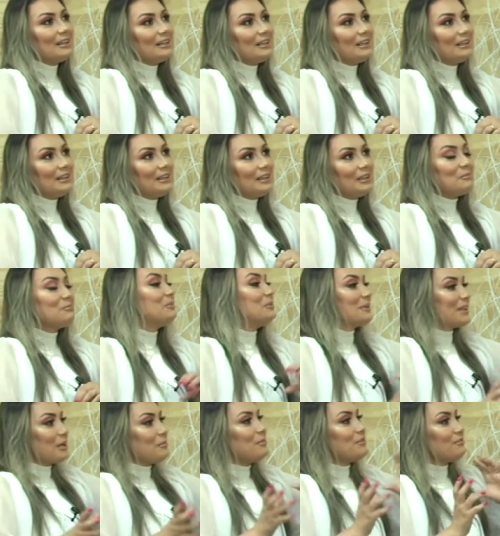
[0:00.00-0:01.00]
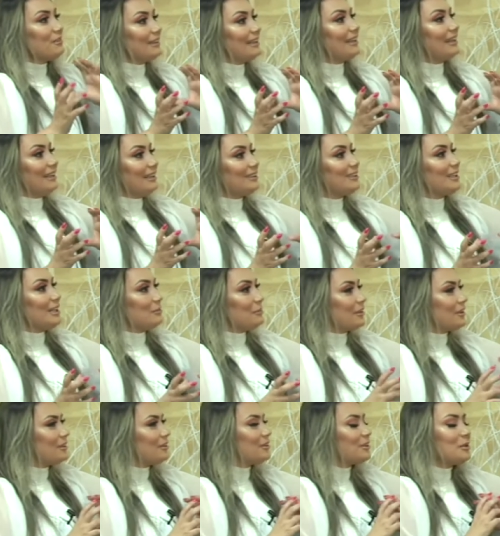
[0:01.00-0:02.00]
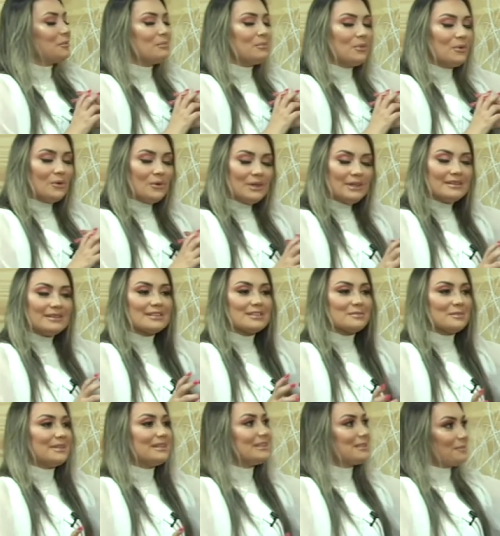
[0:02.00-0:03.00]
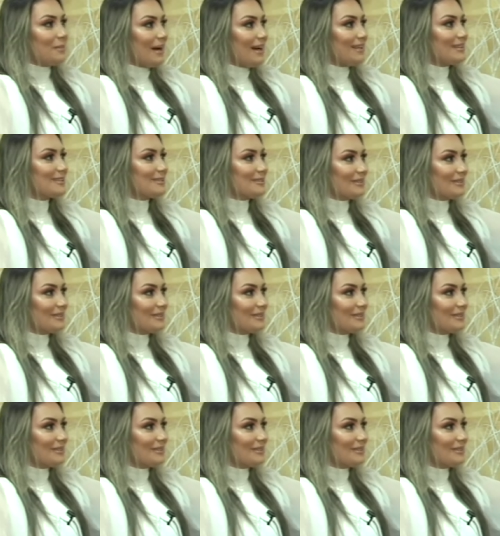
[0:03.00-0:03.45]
Uh, porque eu me vi naquele dilema que acho que muitas mães passam,